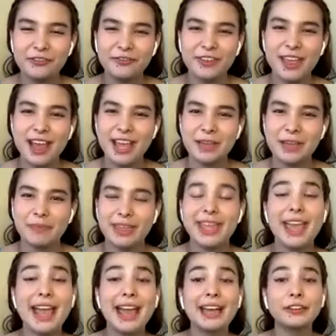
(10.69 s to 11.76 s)
VIP
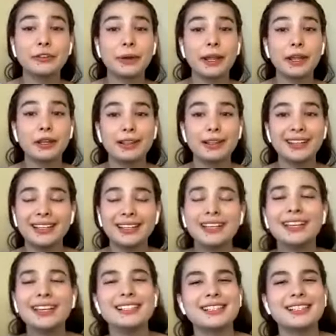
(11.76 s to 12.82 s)
and regular tickets.